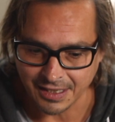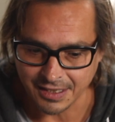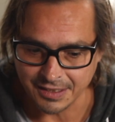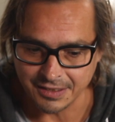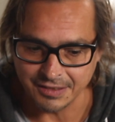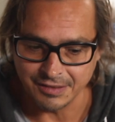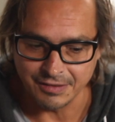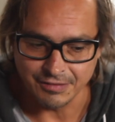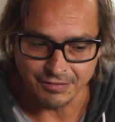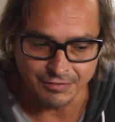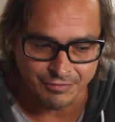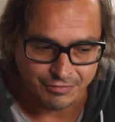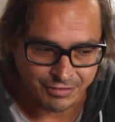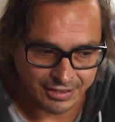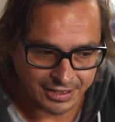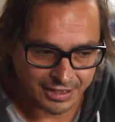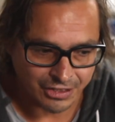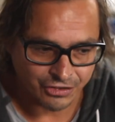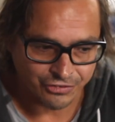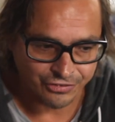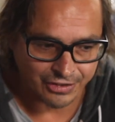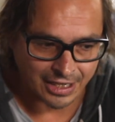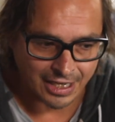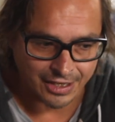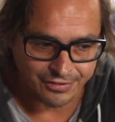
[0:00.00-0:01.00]
kann,
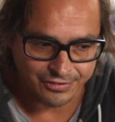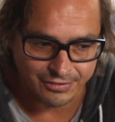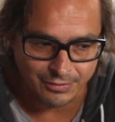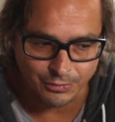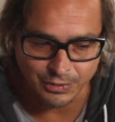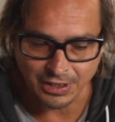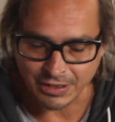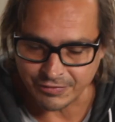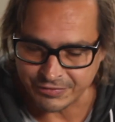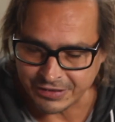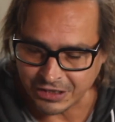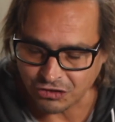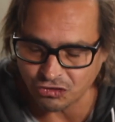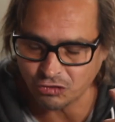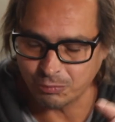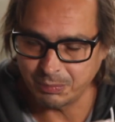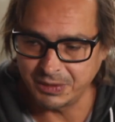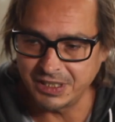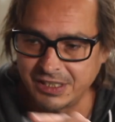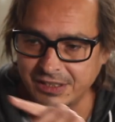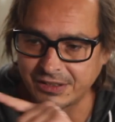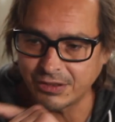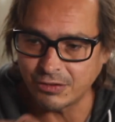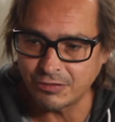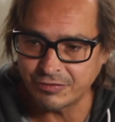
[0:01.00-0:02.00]
wer saß oder wer
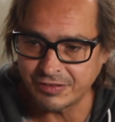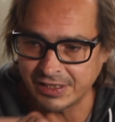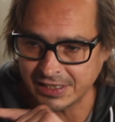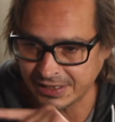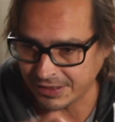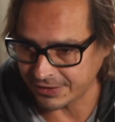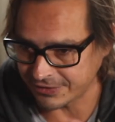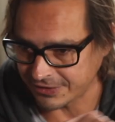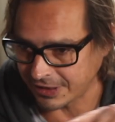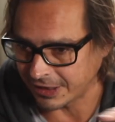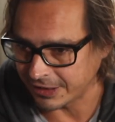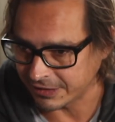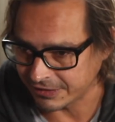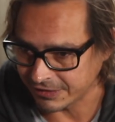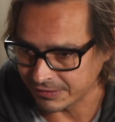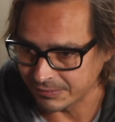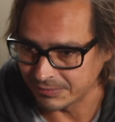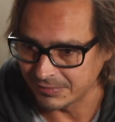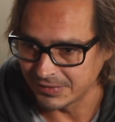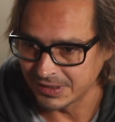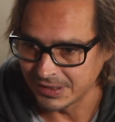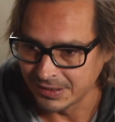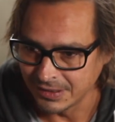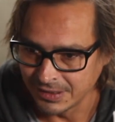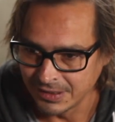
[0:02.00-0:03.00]
spielt auf welcher Seite.
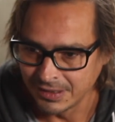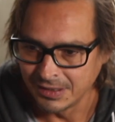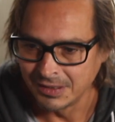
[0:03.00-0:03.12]
Ja.